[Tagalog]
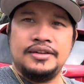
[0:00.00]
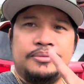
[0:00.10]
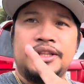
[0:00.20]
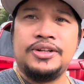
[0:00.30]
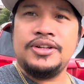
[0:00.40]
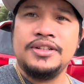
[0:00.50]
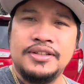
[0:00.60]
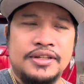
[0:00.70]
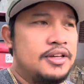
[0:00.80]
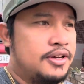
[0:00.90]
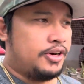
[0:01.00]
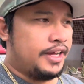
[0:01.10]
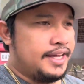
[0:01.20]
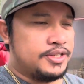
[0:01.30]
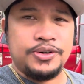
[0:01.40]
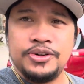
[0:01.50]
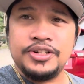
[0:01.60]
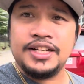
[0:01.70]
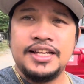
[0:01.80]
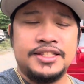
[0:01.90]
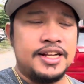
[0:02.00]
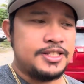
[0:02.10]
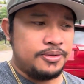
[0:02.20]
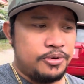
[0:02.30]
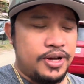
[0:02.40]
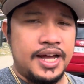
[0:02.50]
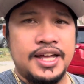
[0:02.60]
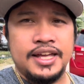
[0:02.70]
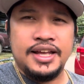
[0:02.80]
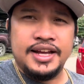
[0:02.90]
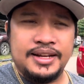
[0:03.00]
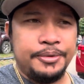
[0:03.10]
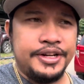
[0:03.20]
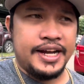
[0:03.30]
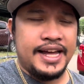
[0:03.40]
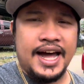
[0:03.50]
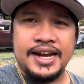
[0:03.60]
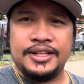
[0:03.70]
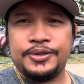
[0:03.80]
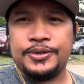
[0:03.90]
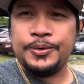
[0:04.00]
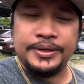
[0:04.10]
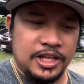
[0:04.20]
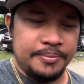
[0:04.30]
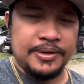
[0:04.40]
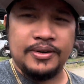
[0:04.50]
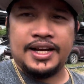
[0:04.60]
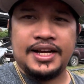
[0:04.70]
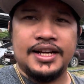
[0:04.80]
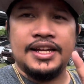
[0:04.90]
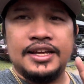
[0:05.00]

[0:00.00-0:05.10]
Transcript: Ano to? Okay, so kung interested mo ha, na namoy naganahan ato, komentahan bilo lang.